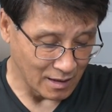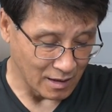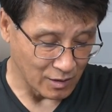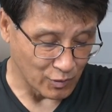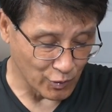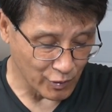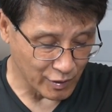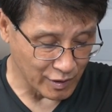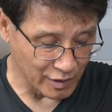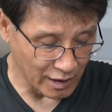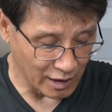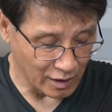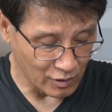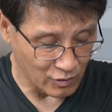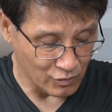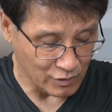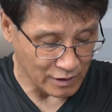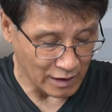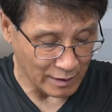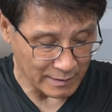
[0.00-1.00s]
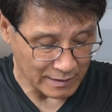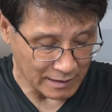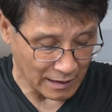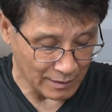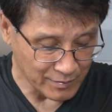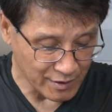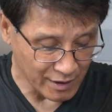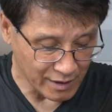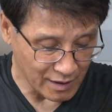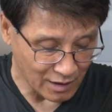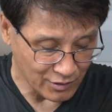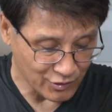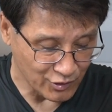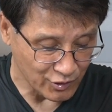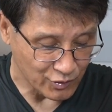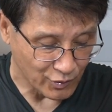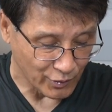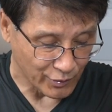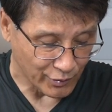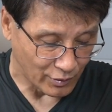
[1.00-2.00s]
그렇게 돼 있고 그다음에 땀 처리할 수
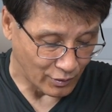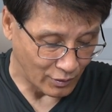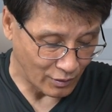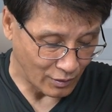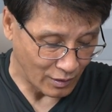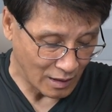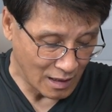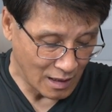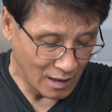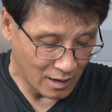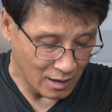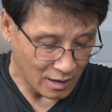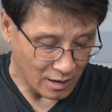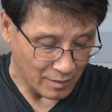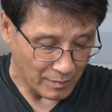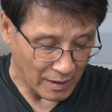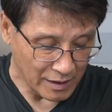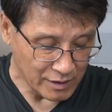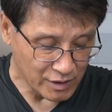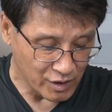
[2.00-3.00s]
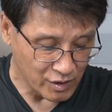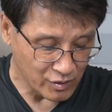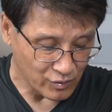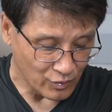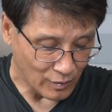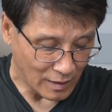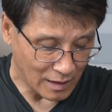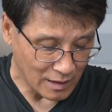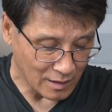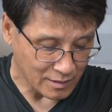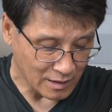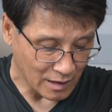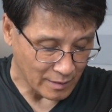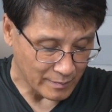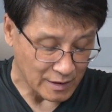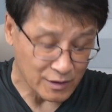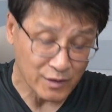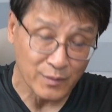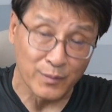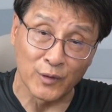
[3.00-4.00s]
있도록 메쉬와
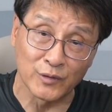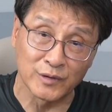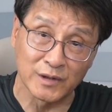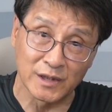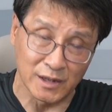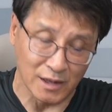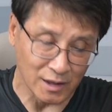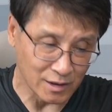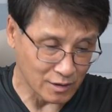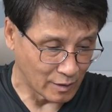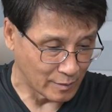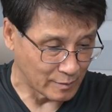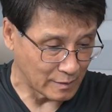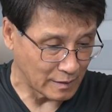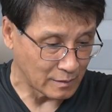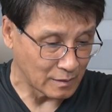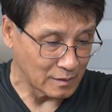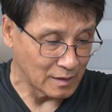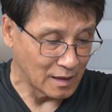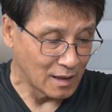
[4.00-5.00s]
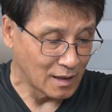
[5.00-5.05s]
그다음에 스펀지 그다음에